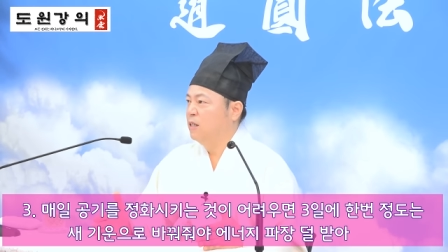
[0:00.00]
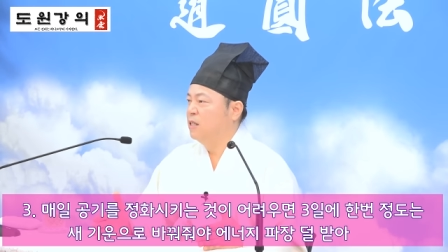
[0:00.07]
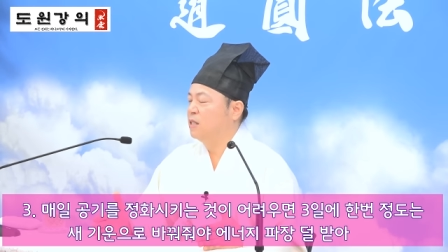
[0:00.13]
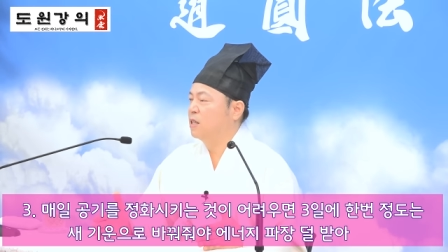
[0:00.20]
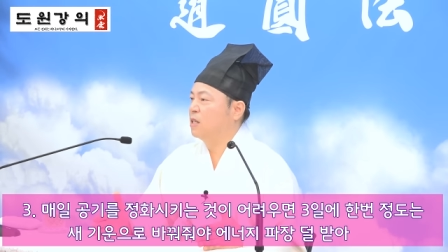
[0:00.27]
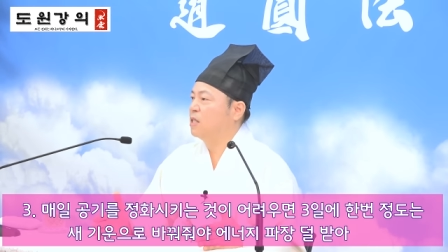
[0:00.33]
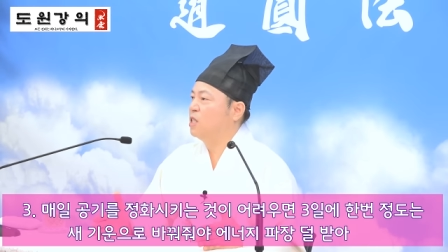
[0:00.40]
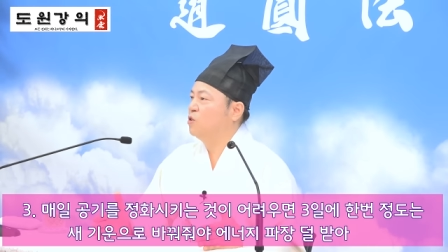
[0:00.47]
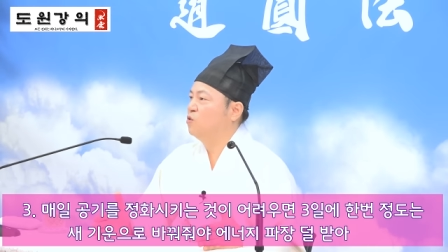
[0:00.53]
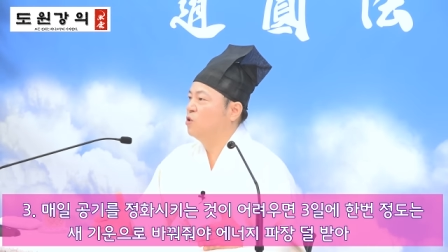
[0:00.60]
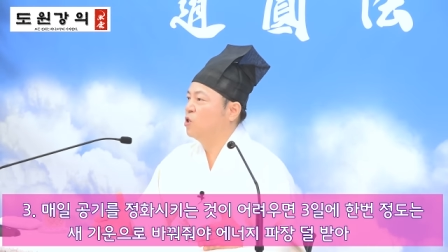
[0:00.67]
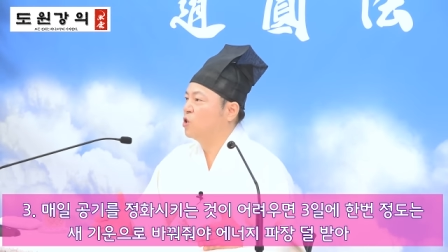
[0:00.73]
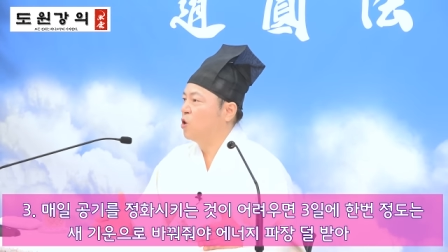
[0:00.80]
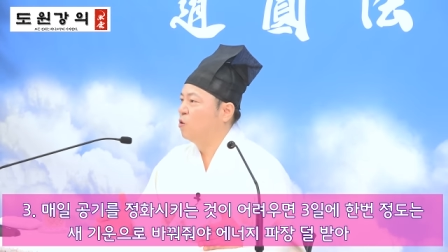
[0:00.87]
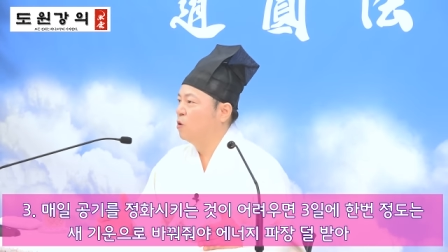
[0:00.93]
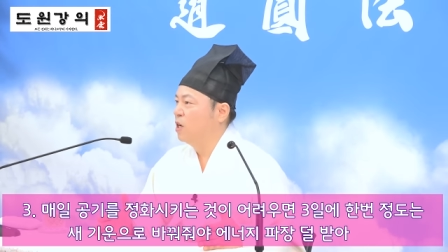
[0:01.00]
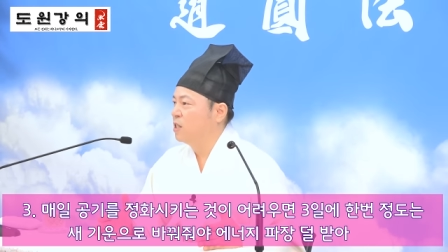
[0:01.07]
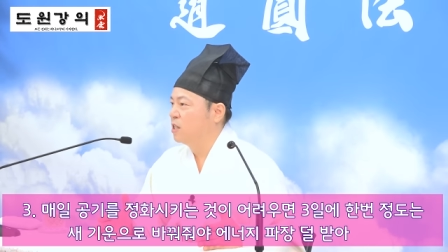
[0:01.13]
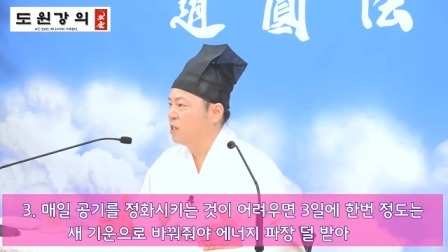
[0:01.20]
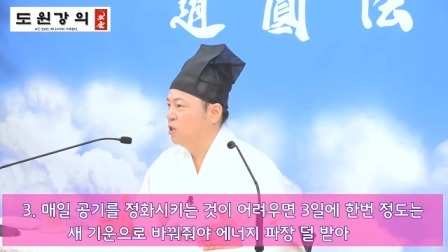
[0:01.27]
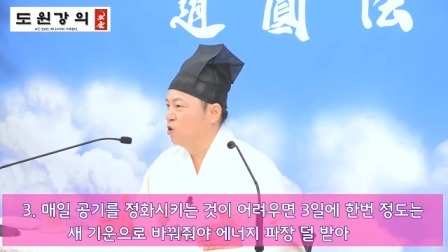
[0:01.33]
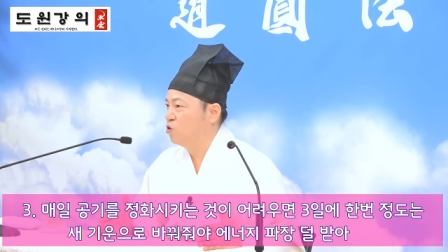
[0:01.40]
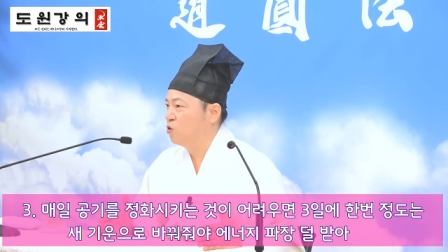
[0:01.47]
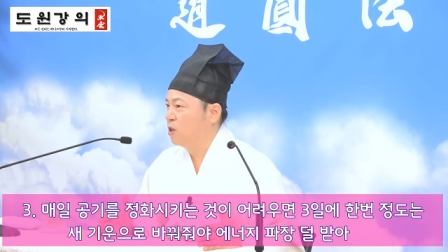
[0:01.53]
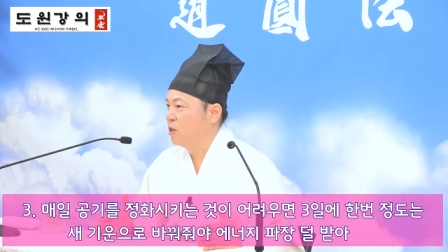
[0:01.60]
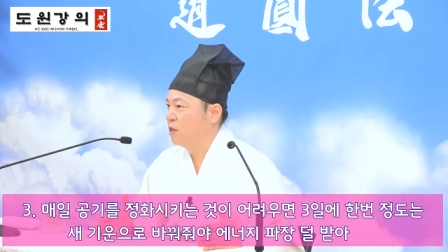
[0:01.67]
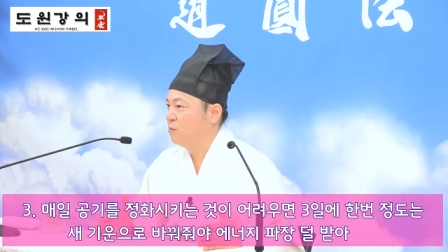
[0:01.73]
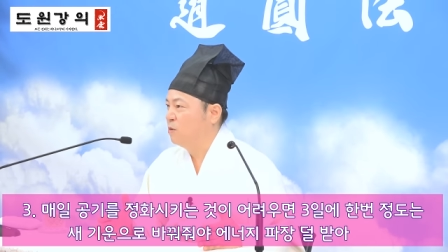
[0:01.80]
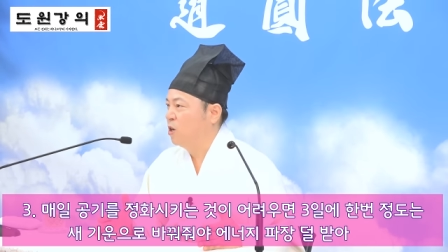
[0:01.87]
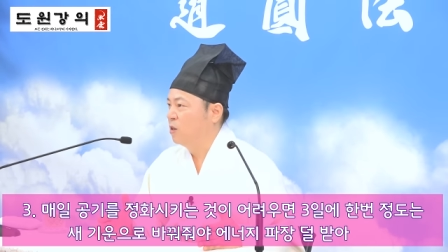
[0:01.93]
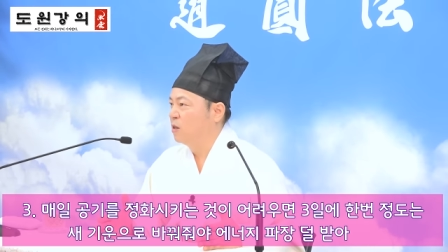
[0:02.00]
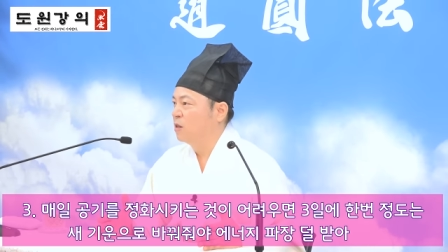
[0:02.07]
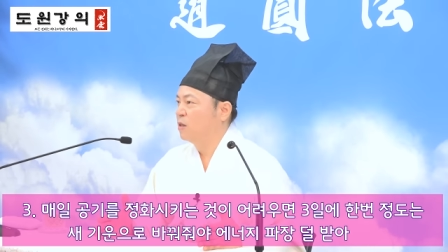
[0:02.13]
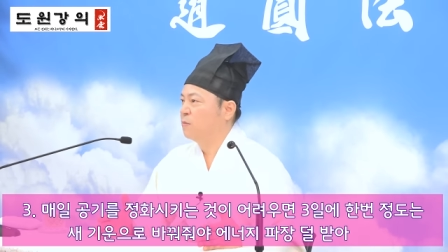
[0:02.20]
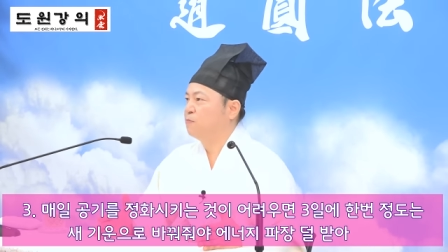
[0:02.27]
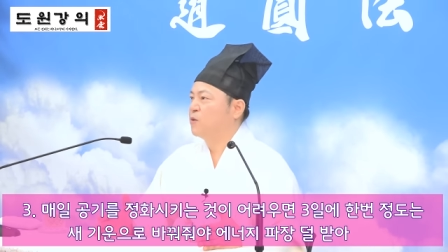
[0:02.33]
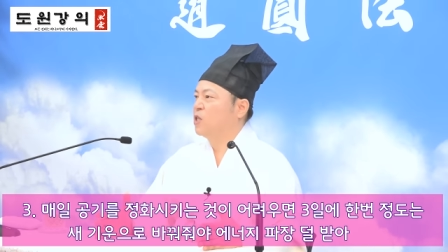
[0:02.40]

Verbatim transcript: 이렇게 기운을 정화시켜주게 되면